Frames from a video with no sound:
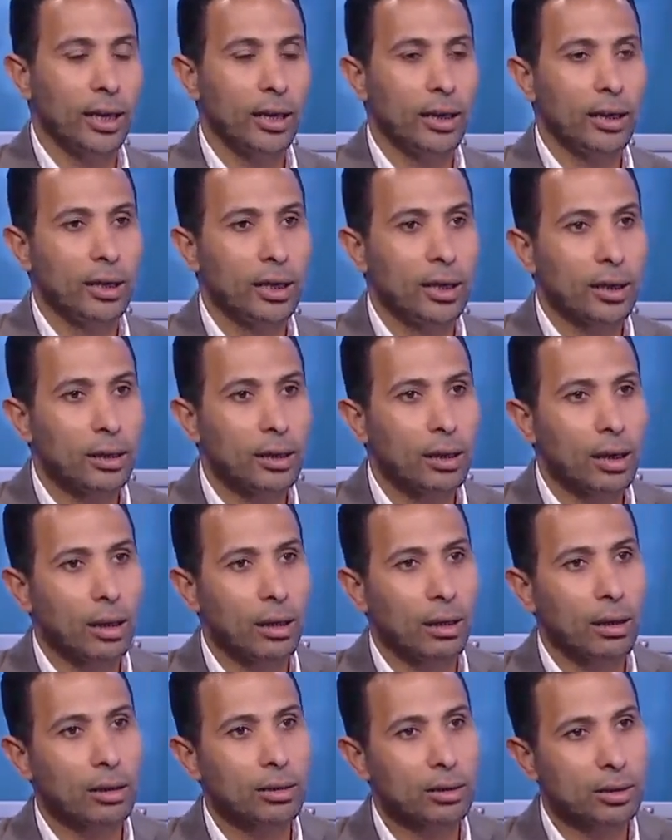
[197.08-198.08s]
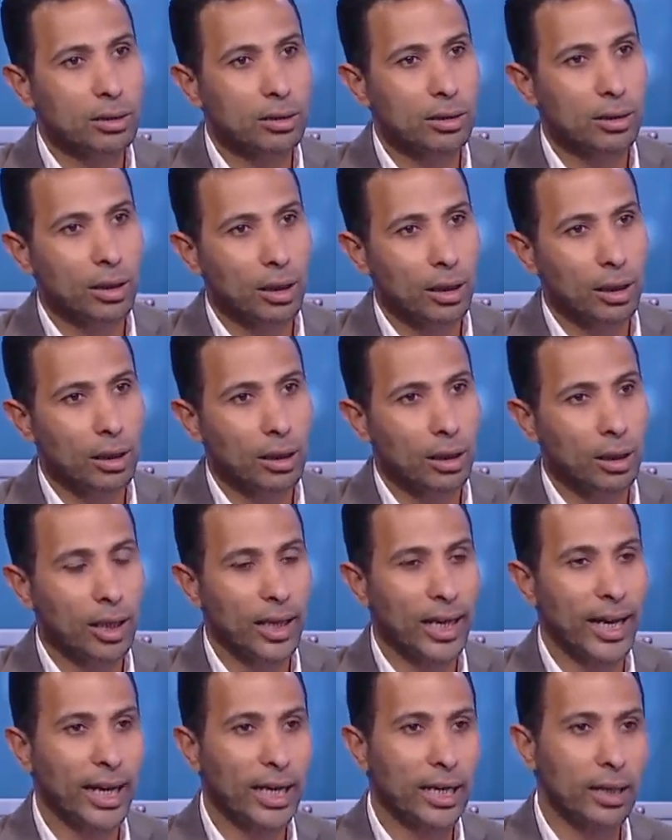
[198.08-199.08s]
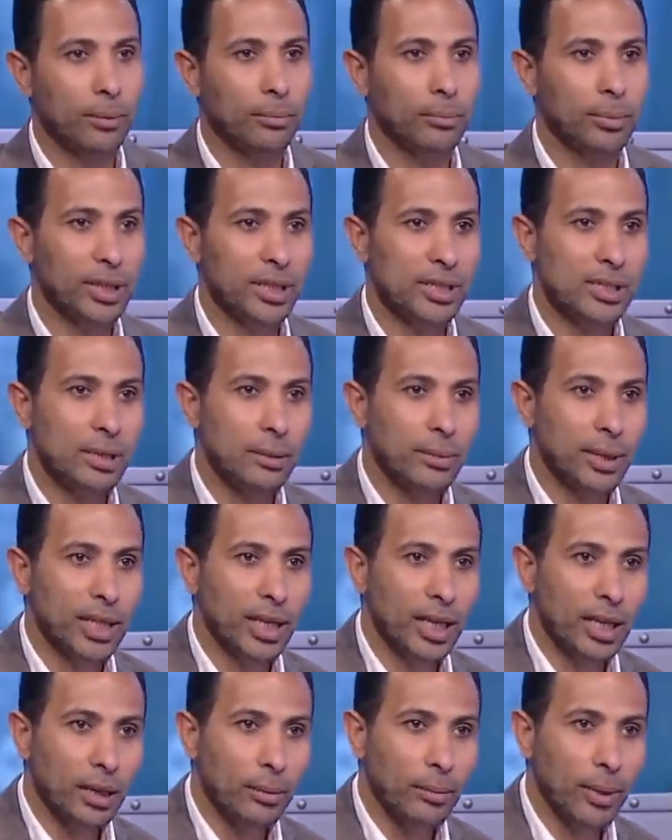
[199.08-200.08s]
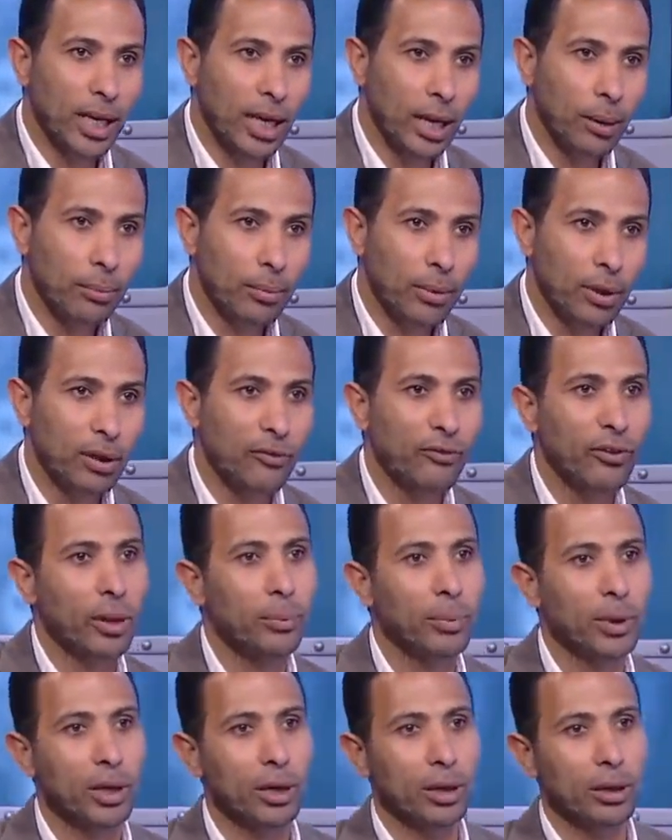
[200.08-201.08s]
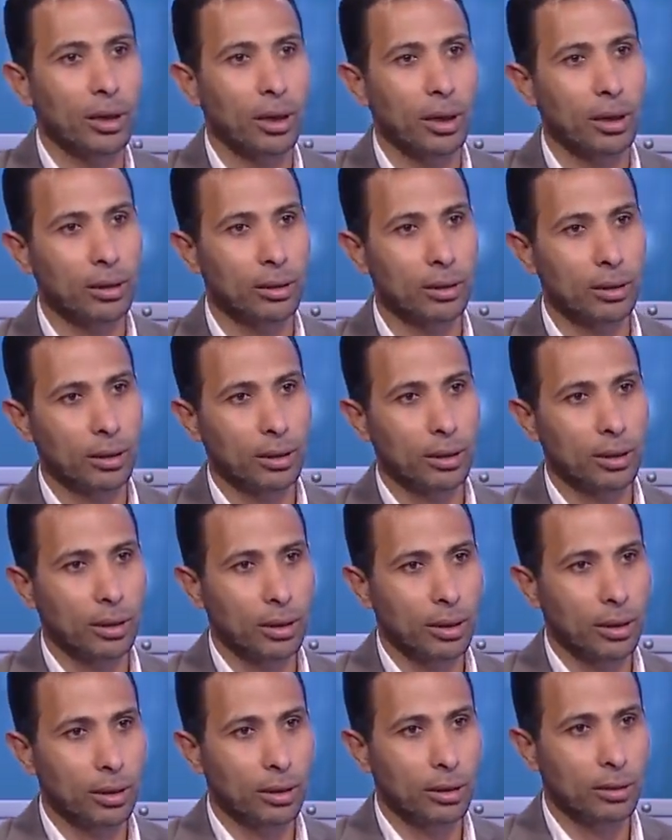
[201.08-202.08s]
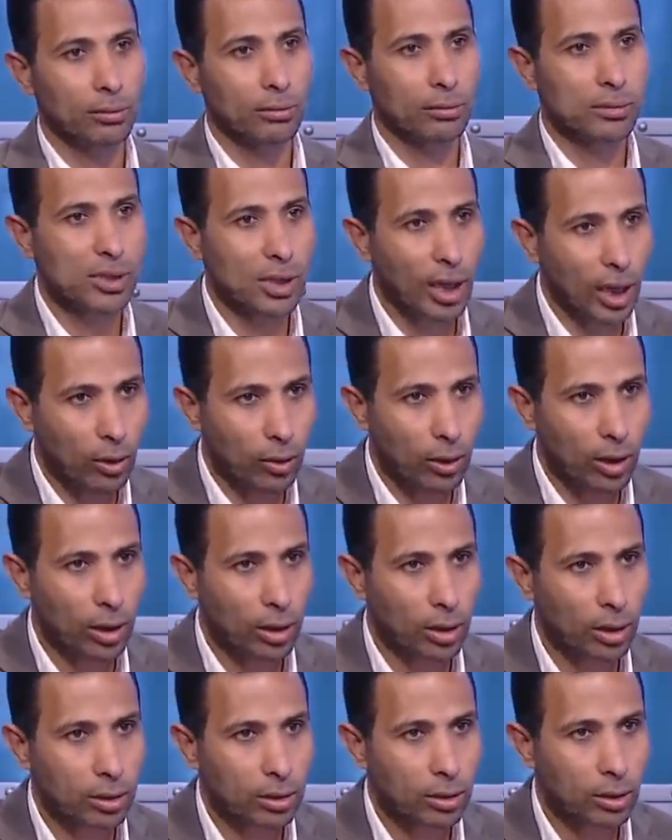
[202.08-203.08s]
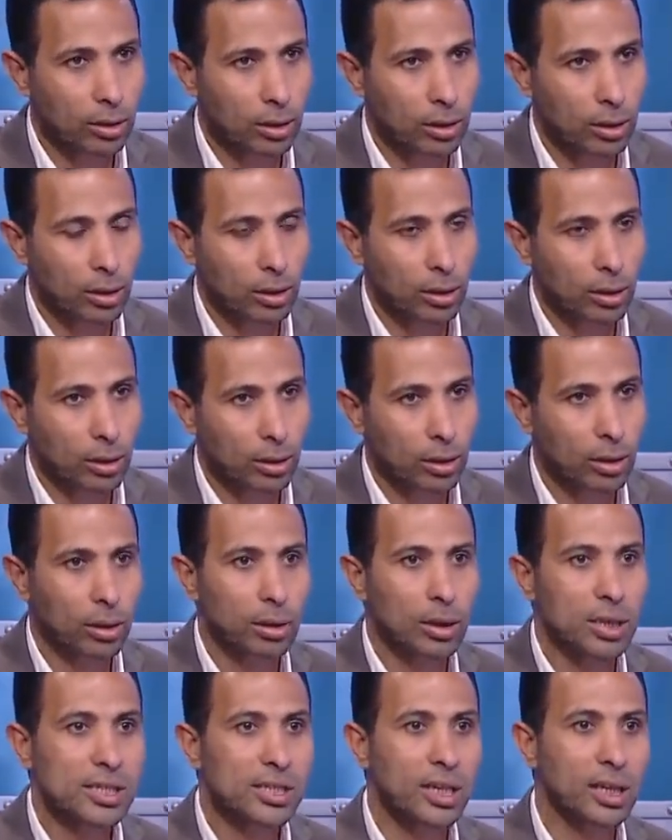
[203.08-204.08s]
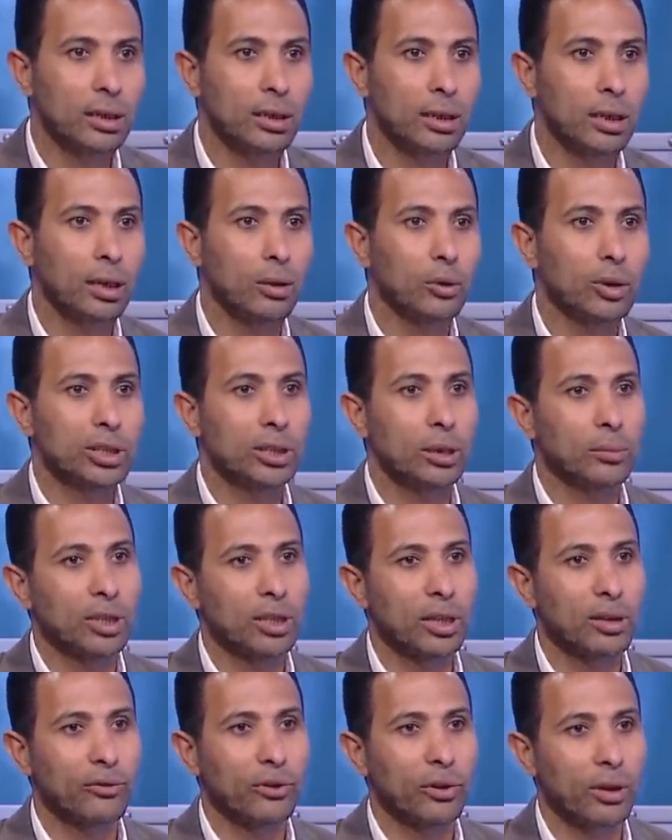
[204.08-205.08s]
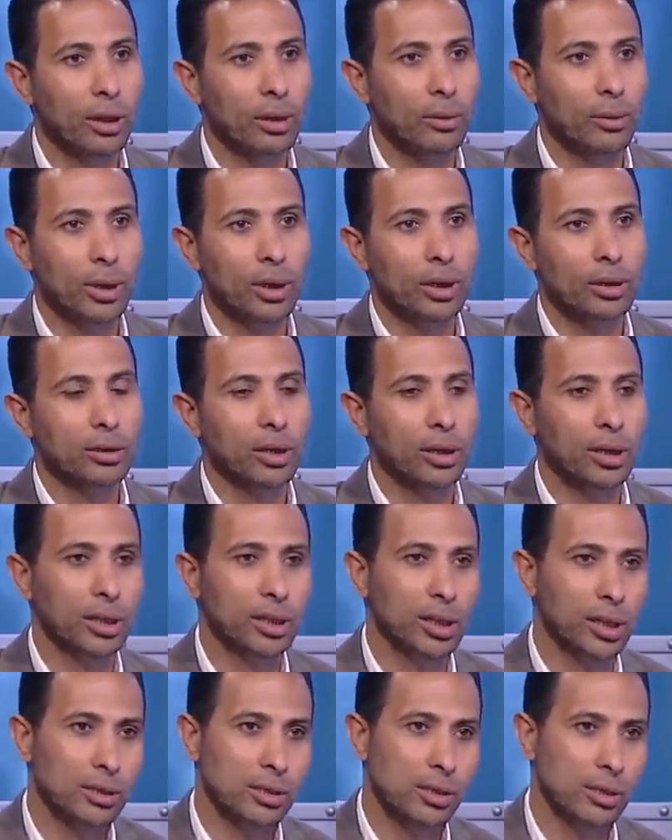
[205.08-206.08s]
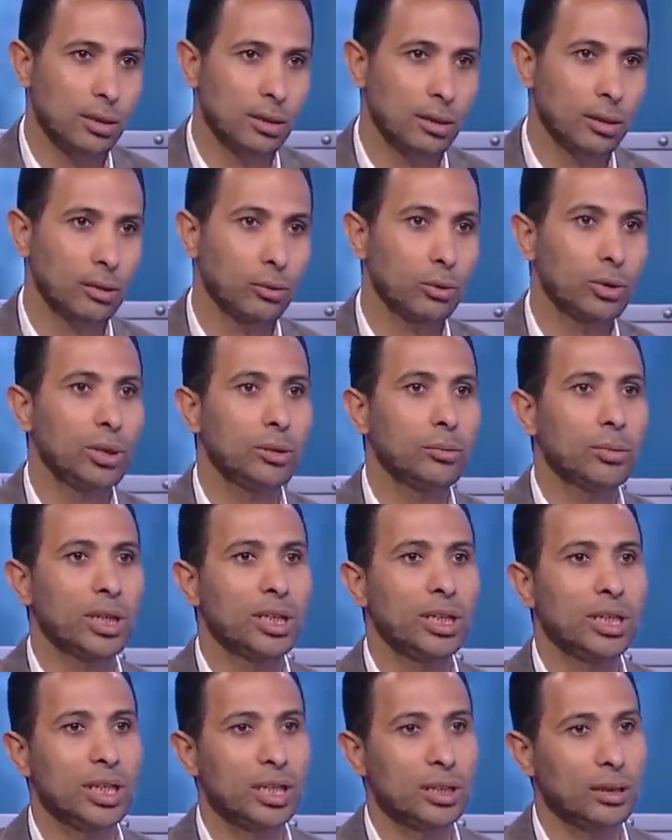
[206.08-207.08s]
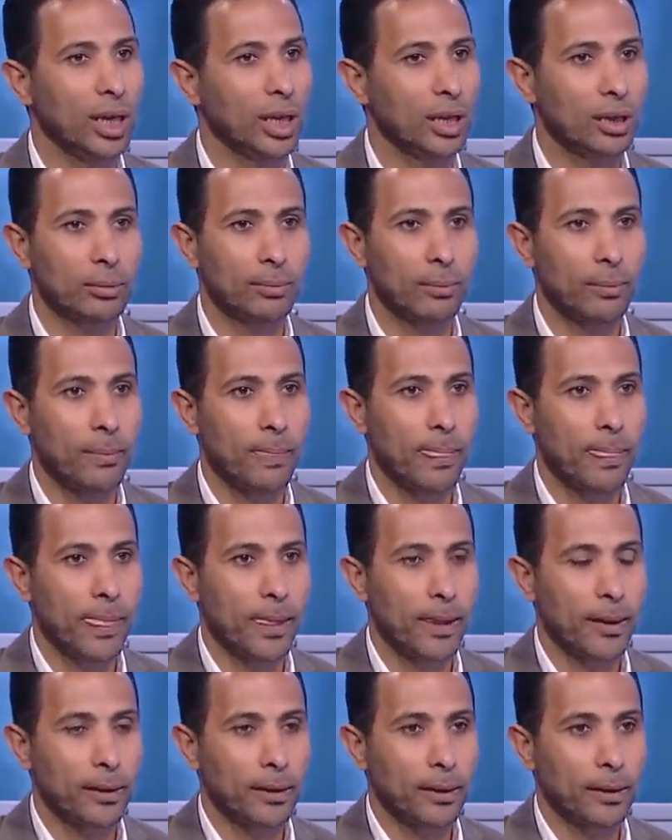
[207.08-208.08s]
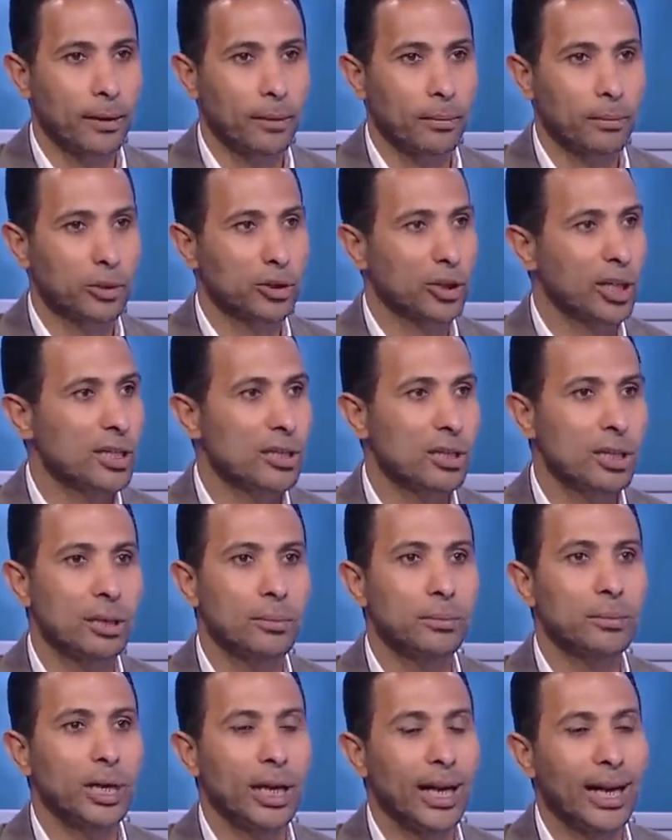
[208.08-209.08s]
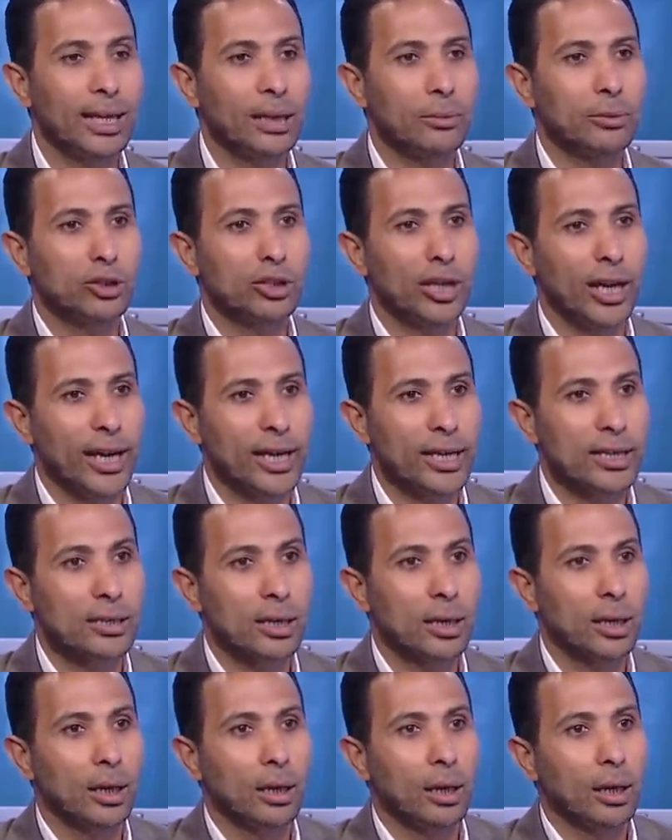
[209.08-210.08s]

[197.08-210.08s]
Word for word: ان قرارات كتيره الحكم بيحسبها داخل الملعب الفار بيغيرها صح ولا انا غلطان بالظبط اذا لو انت من غير فار يبقى الاخطاء كانت هتزيد ودي امكانيات حكم دي حقيقه مش عايزين م... إيه انا مش عايز حكم